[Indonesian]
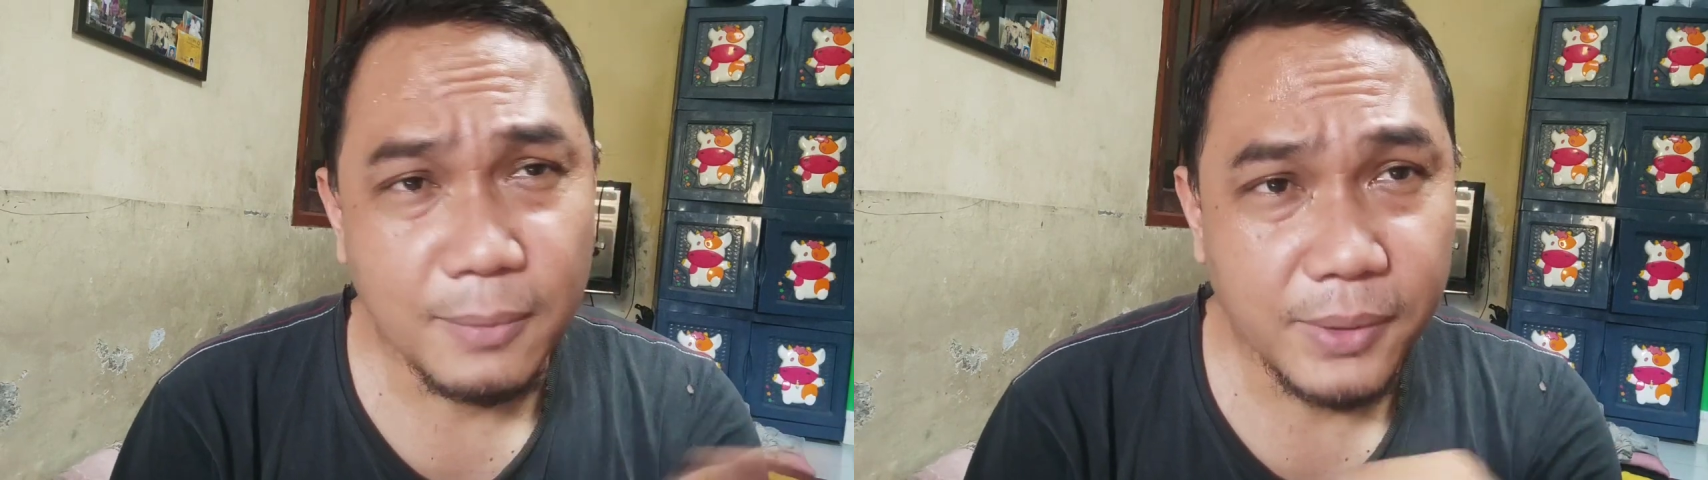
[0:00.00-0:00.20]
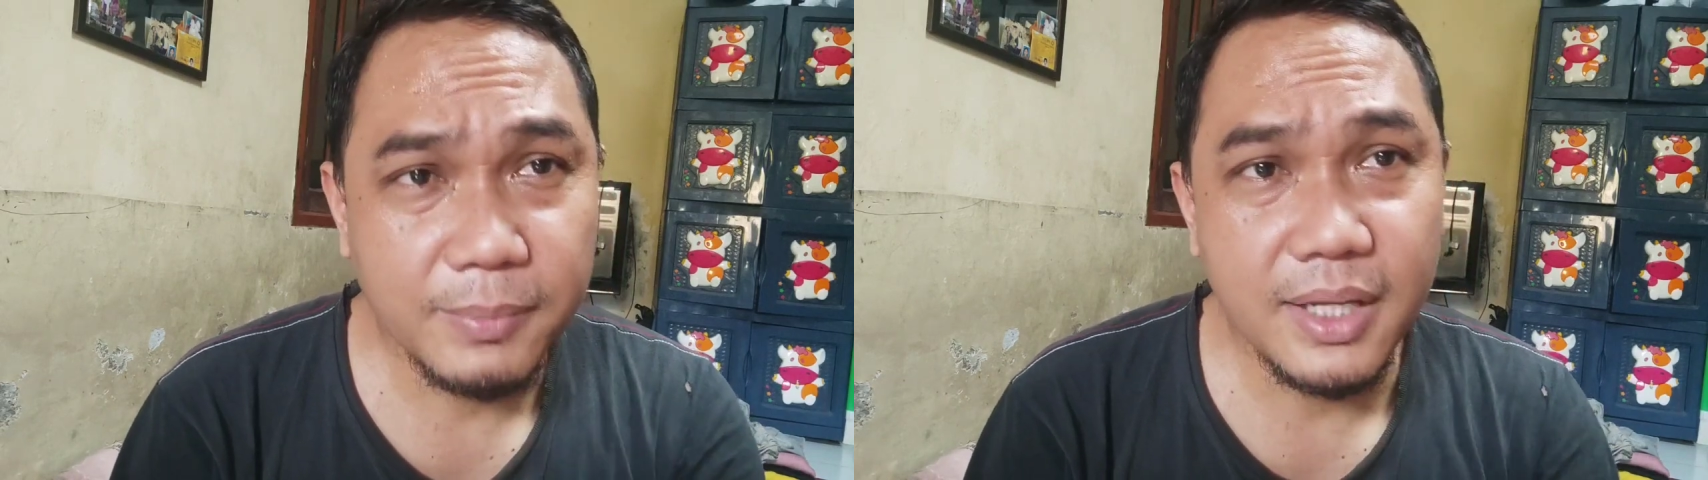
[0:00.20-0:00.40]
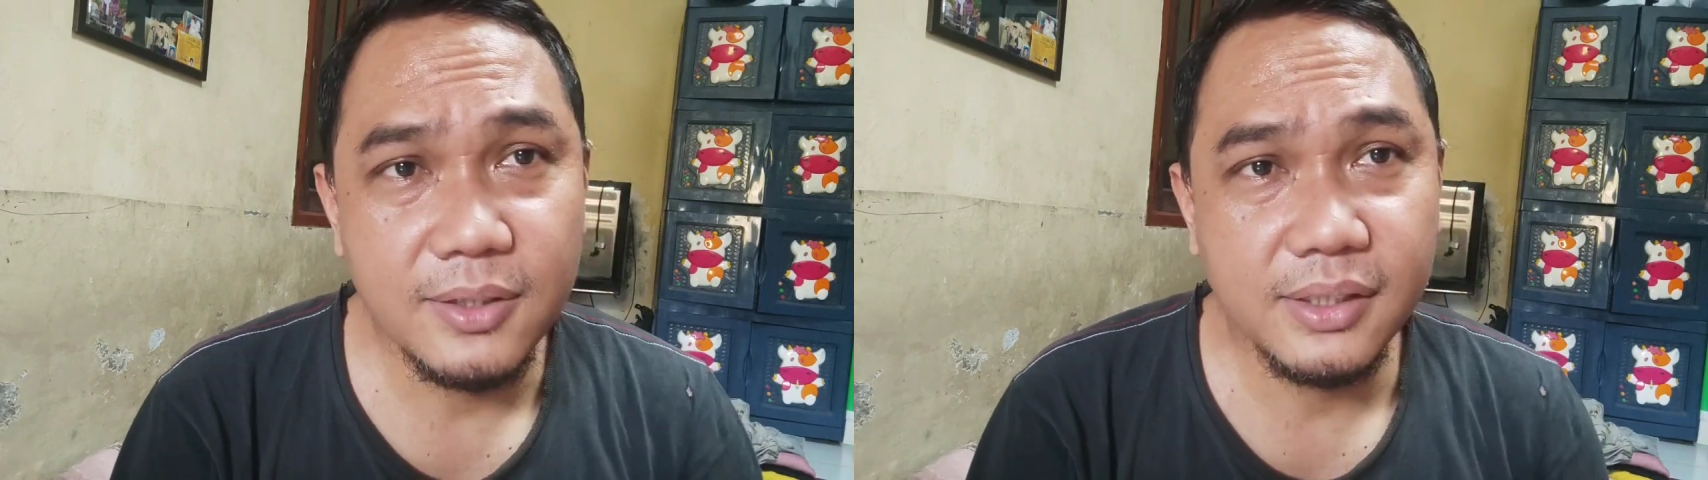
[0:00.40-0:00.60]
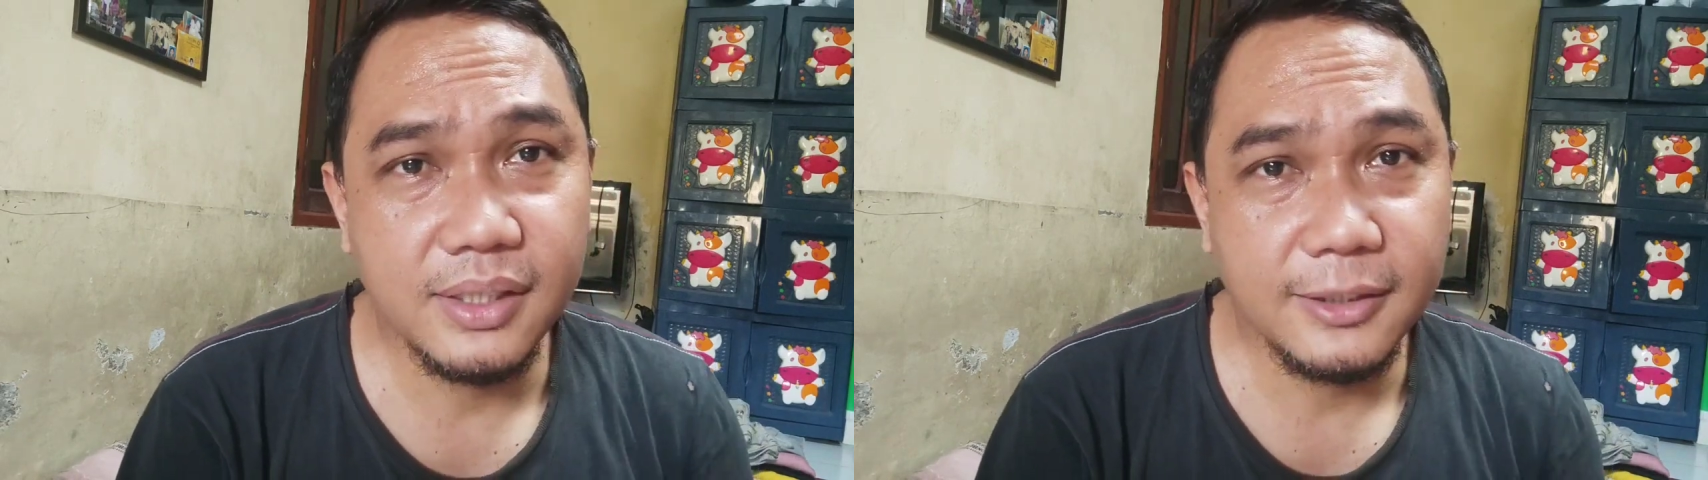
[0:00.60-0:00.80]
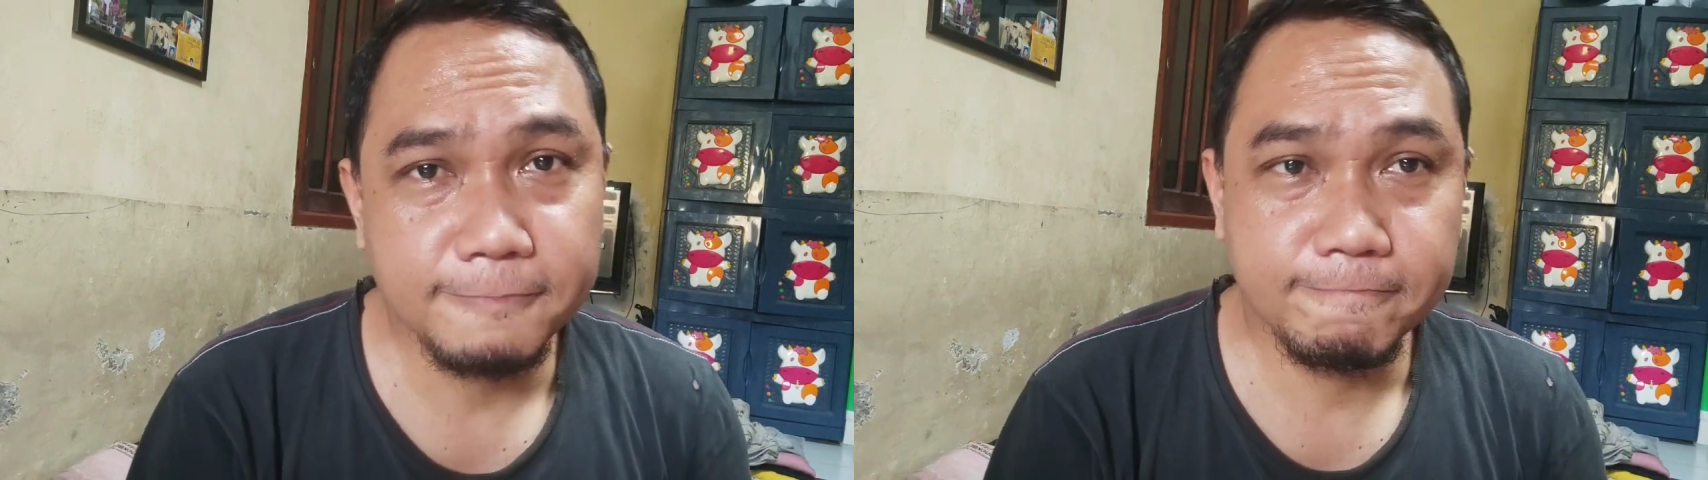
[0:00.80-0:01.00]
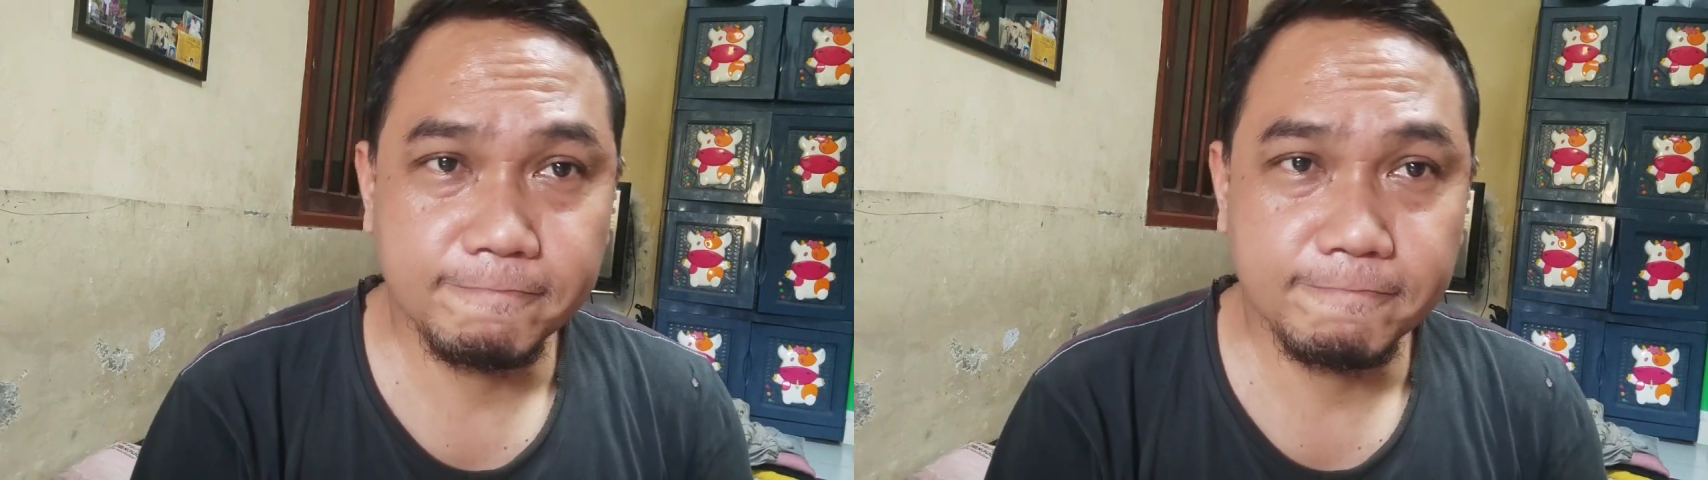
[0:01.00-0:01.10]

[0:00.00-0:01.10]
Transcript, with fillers: subscribe lah lor ya